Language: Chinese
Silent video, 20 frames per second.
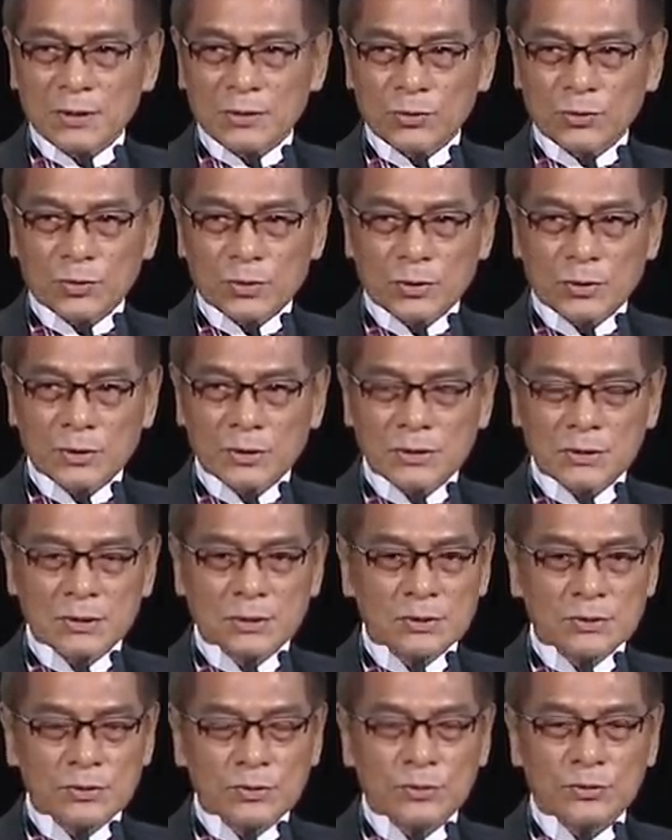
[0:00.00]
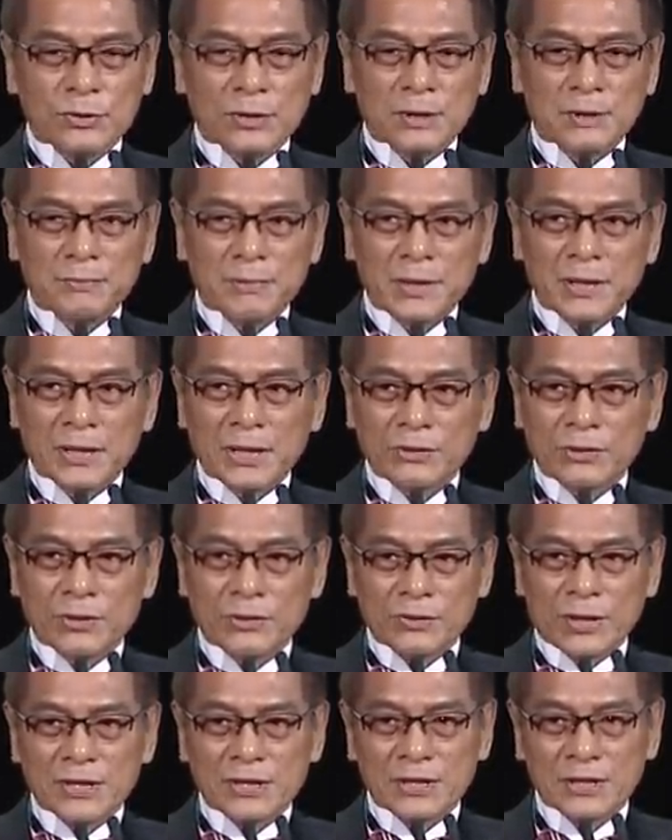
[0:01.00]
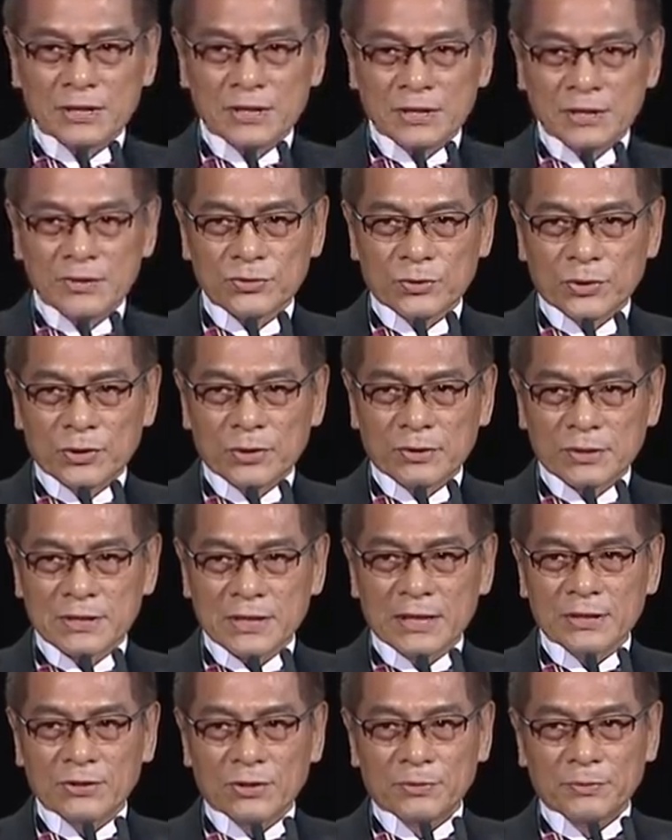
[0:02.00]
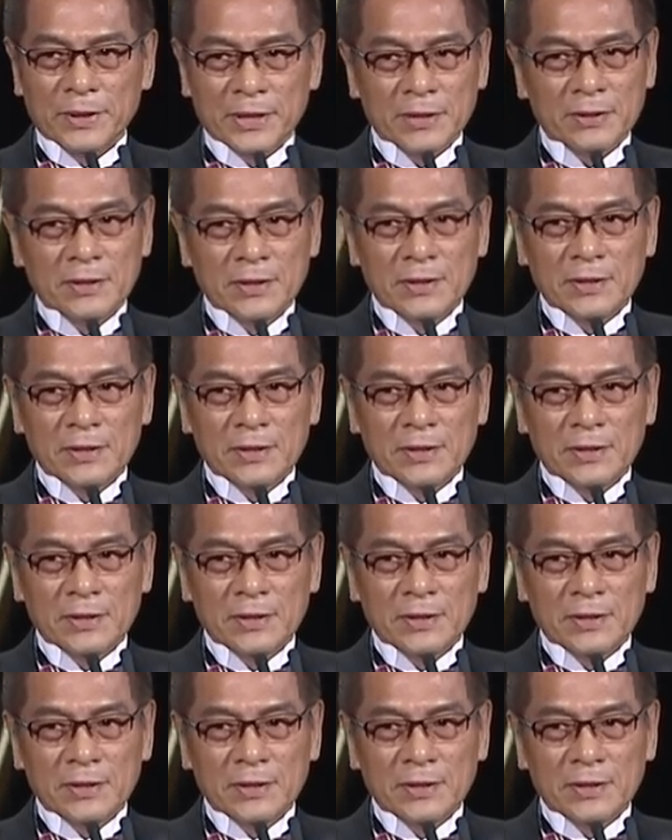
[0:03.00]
多数的闽南语专辑的所有战友们，